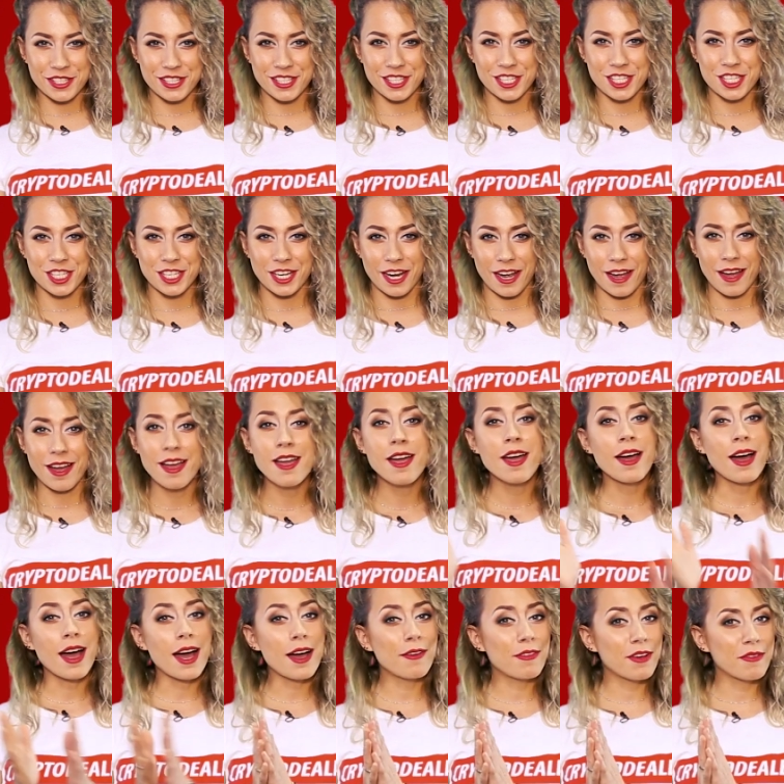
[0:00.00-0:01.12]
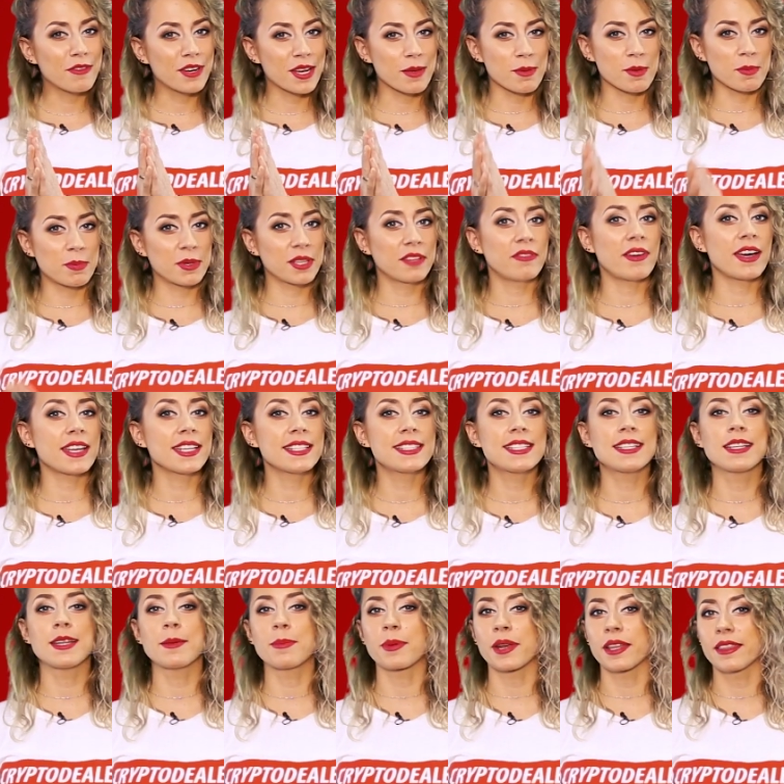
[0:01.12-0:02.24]
США – а во время
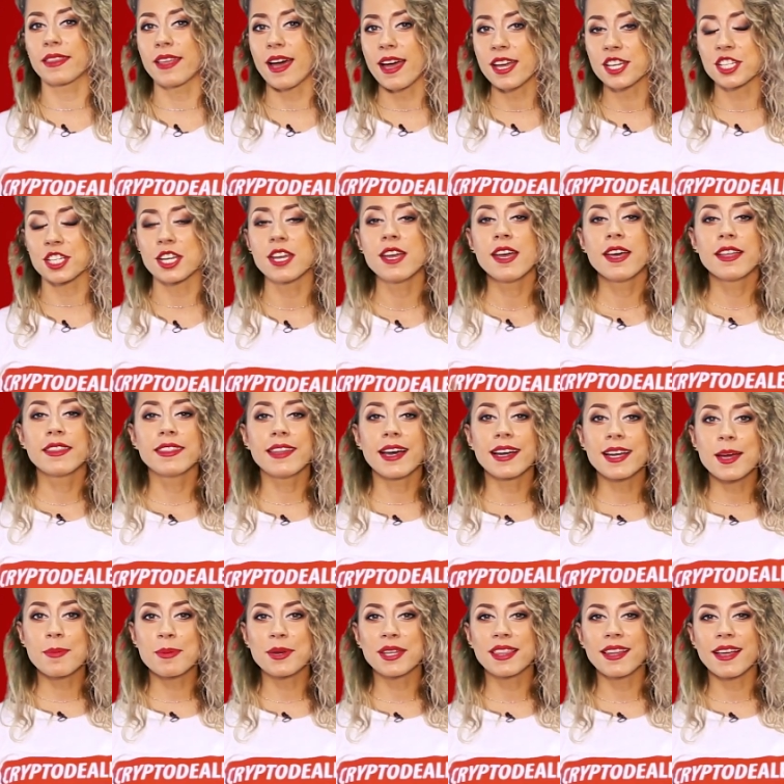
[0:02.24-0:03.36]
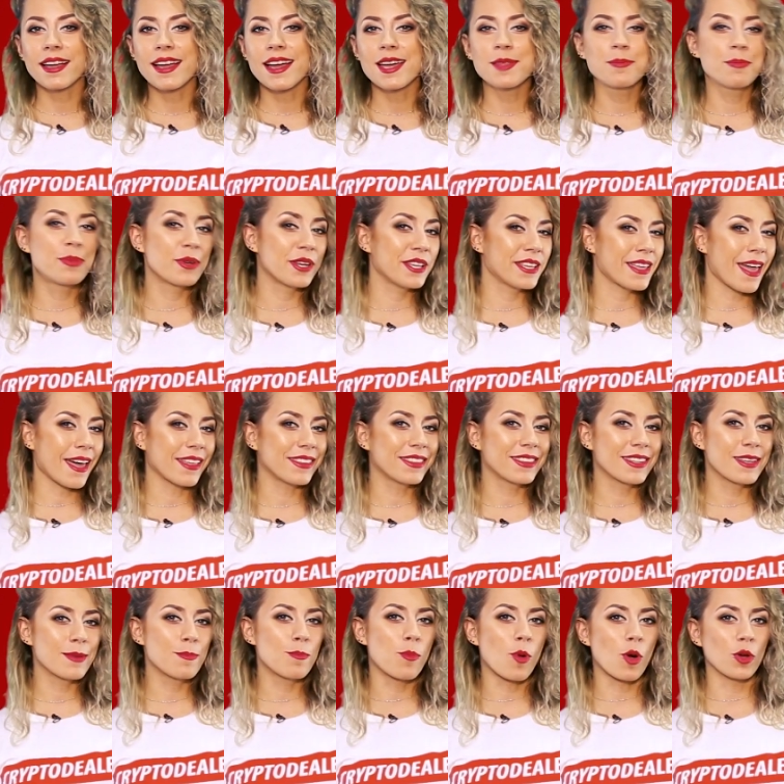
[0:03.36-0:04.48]
предварительной продажи Нага предлагает
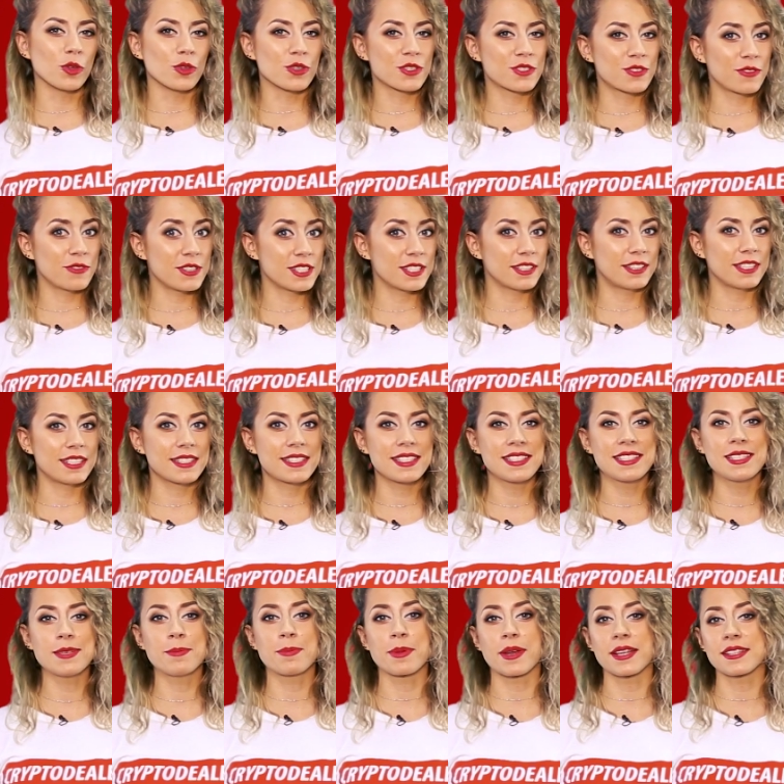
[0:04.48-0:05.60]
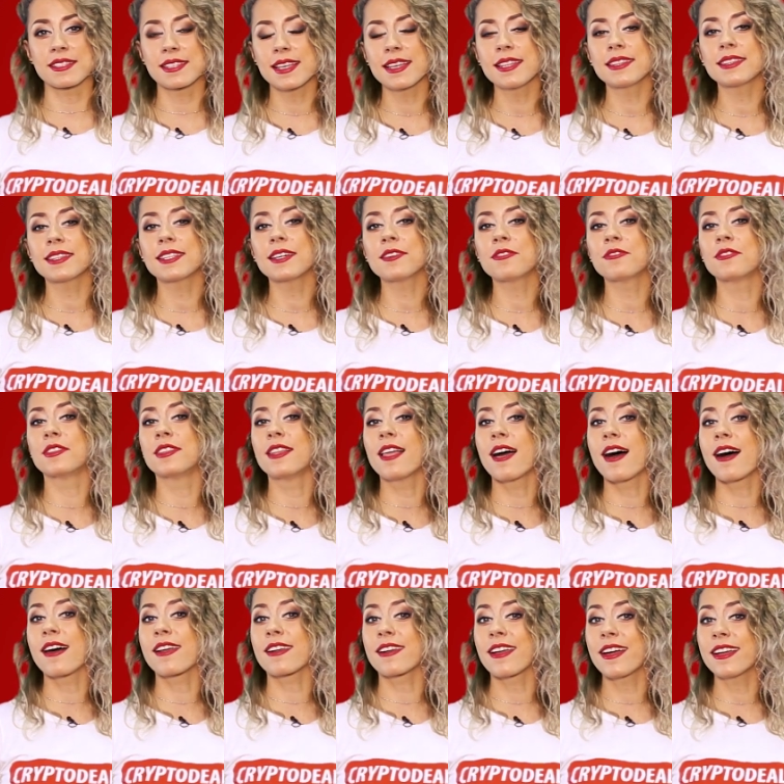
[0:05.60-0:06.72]
приятный бонус в виде 30%
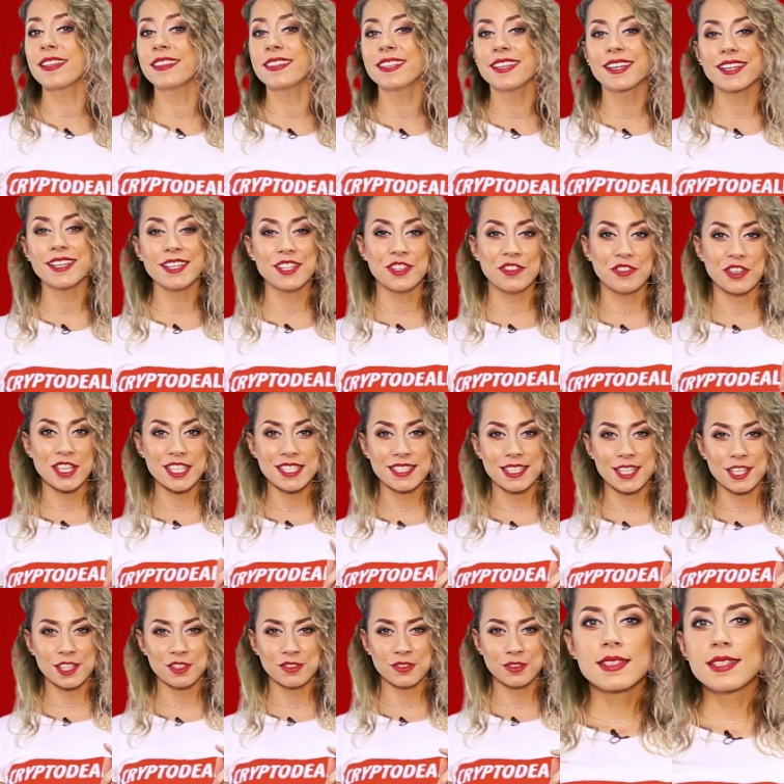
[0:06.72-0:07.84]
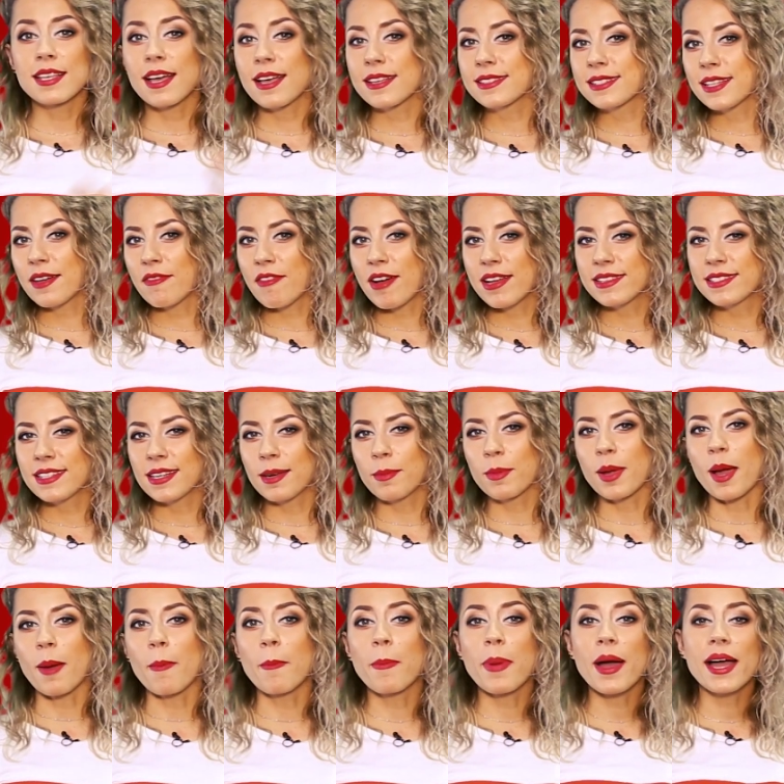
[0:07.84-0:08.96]
для ранних инвесторов. Сооснователем
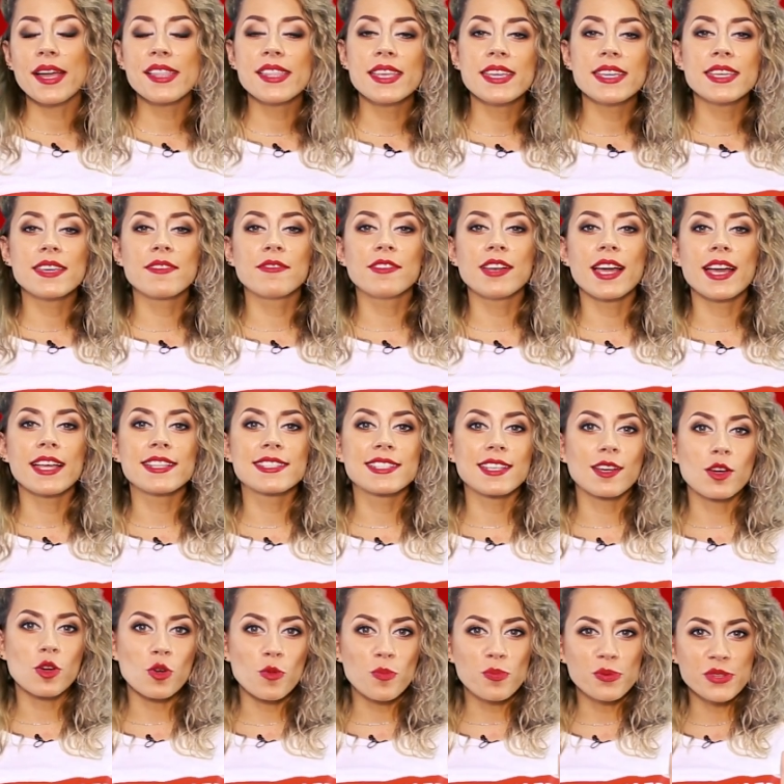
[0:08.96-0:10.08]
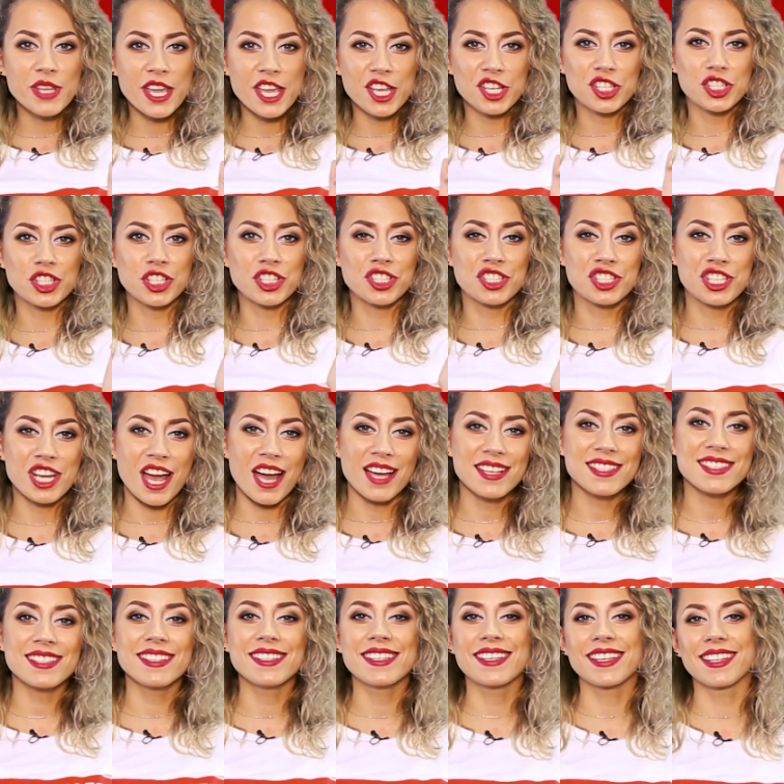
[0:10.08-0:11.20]
компании является крупнейший
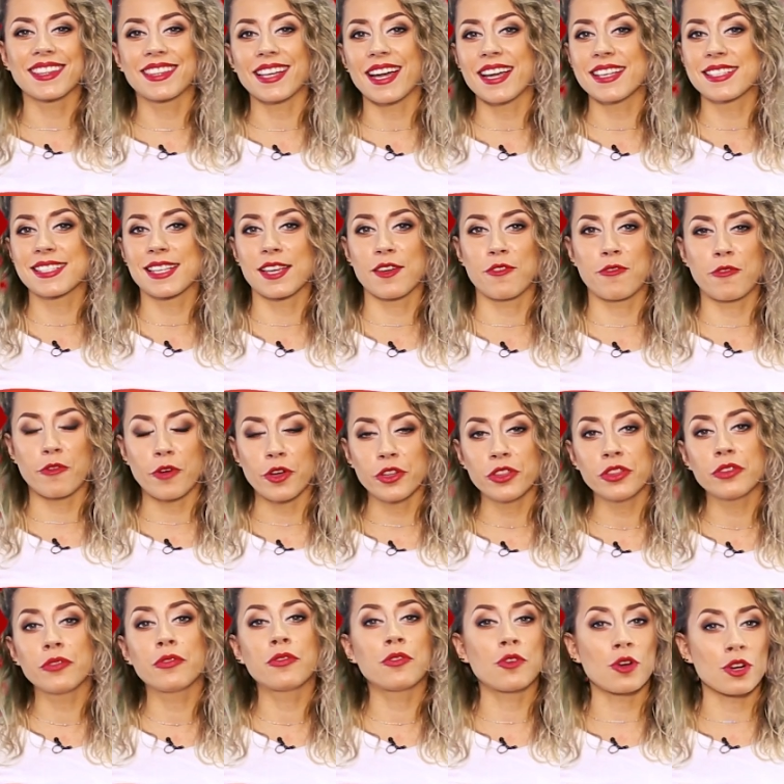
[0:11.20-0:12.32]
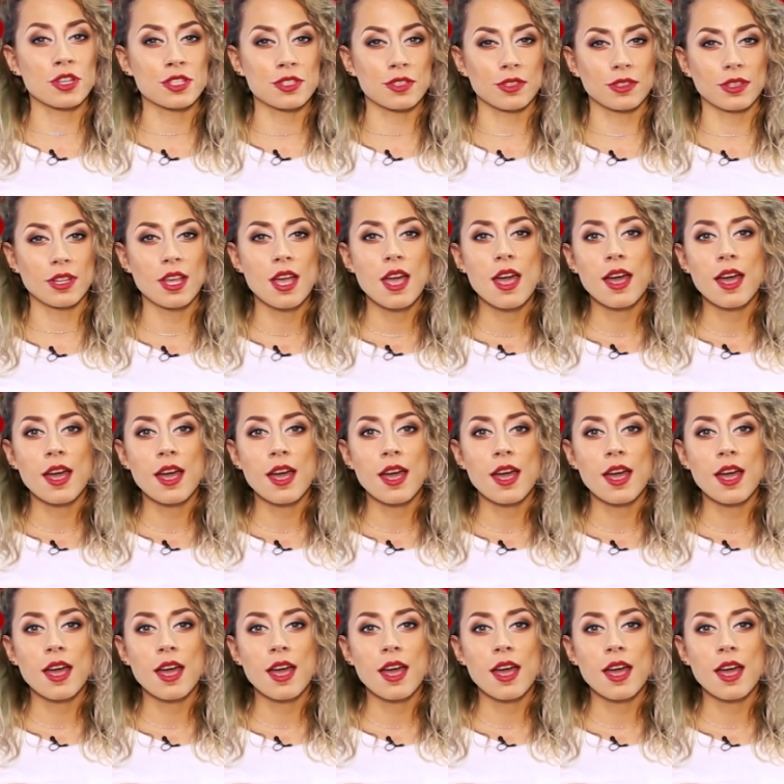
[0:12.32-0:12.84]
частный китайский фонд Fosun.